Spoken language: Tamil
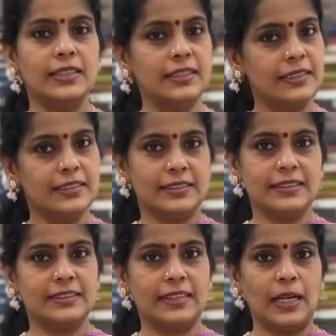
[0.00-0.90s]
வந்து
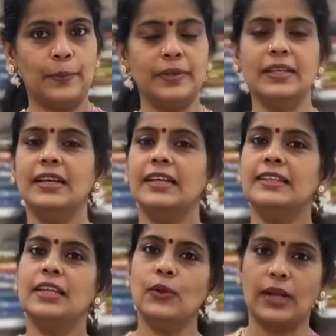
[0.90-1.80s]
தலைப்பு
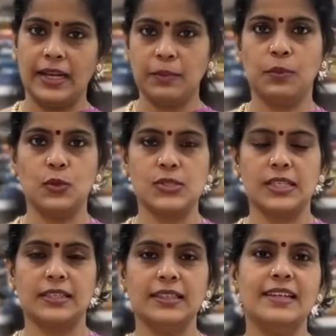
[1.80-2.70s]
இதுலேயும் ரன்னிங் ப்ளவுஸ்
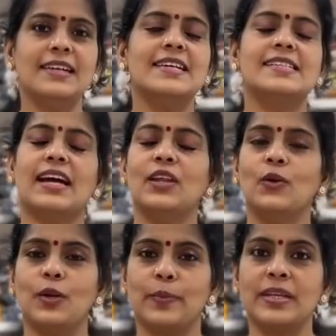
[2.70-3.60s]
இருக்குது
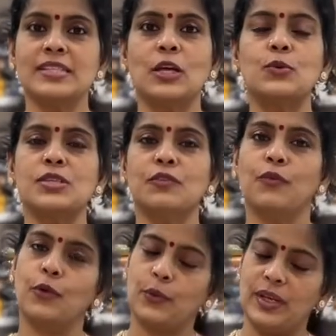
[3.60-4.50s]
சாரியோட ப்ரைஸ்
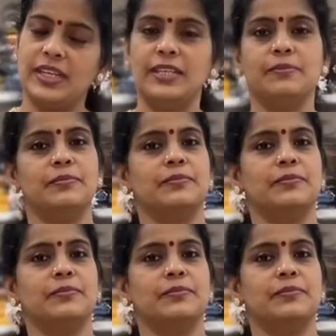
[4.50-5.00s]
தௌசண்ட் ஃபோர் டுவெண்ட்டி